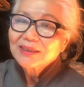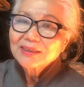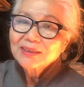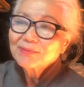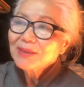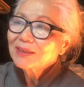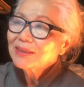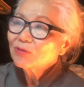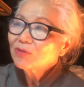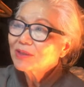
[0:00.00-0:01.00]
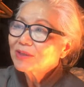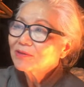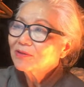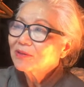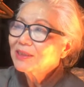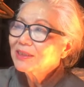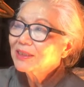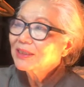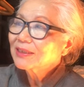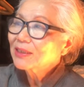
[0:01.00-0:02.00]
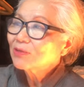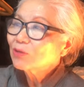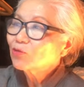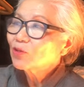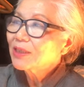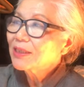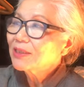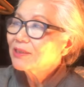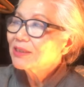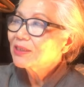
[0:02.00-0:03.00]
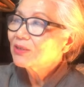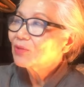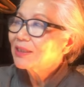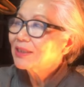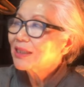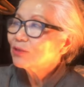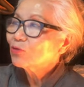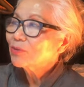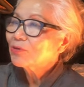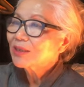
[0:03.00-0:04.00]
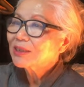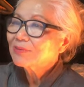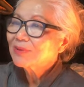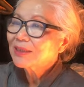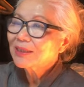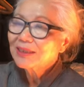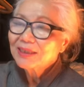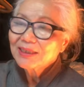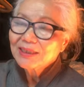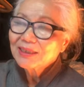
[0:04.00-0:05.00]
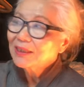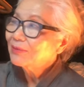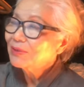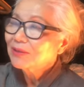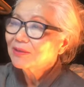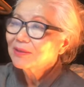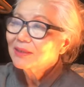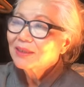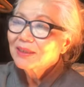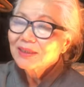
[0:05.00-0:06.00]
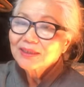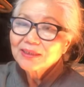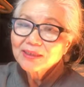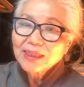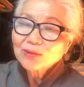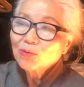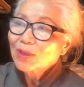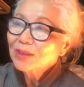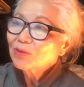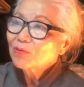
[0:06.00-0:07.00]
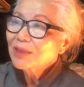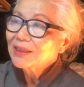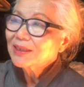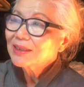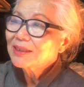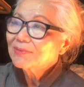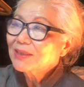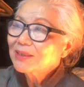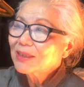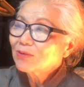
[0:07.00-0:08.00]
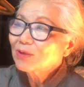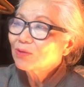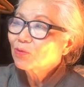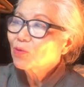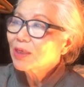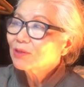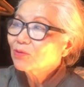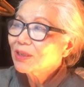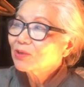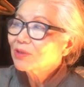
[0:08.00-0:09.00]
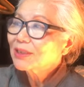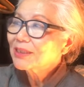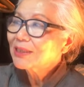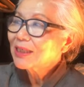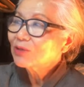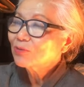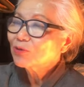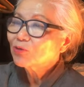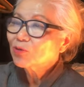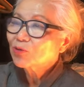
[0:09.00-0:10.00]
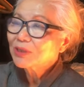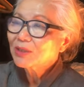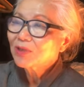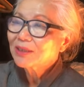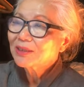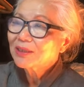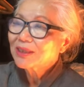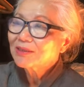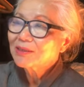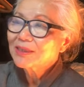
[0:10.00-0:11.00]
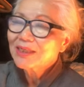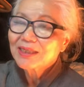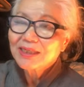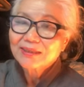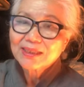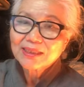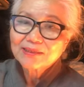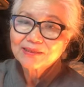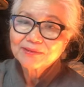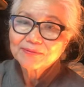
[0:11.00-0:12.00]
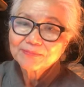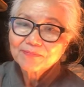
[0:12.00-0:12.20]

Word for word: 지방을 태우기 위해서는 인체가 사용하는 주된 에너지원인 탄수화물과 지방이며 저강도 활동을 할 때 지방을 사용하고 고강도 활동할 때는 탄수화물을 주로 사용한다는 걸 이해해야 한다는 거예요.